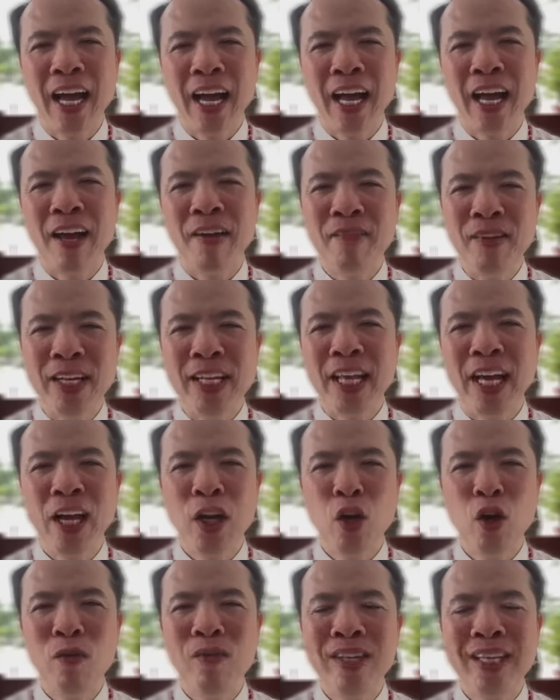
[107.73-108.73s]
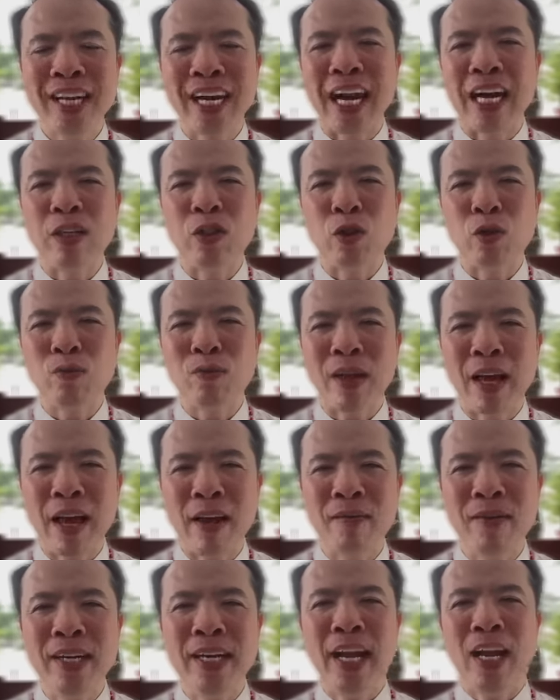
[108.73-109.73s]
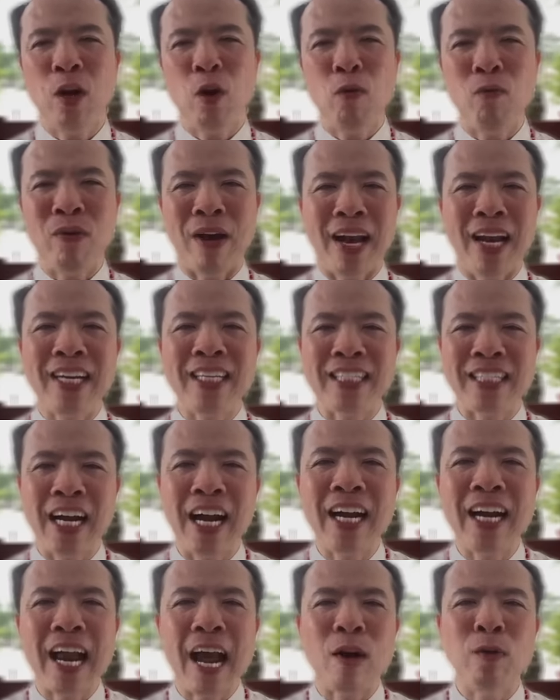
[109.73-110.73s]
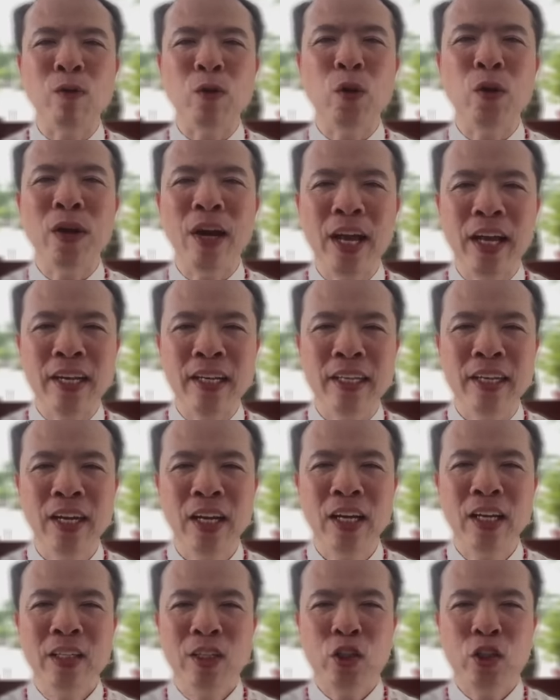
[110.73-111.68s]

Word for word: à, vì thế đối với tất cả chúng ta vấn đề không phải là giờ nào chúa đến